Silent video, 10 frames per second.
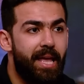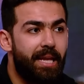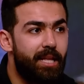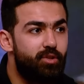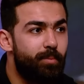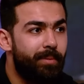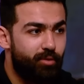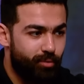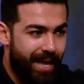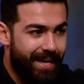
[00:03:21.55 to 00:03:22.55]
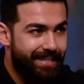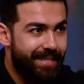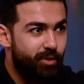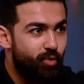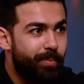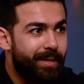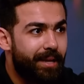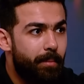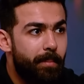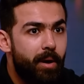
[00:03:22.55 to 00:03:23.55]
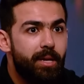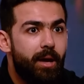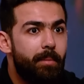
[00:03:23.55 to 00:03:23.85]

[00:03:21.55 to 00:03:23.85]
لقت صوت صوت حاجه سرسوب كده ميه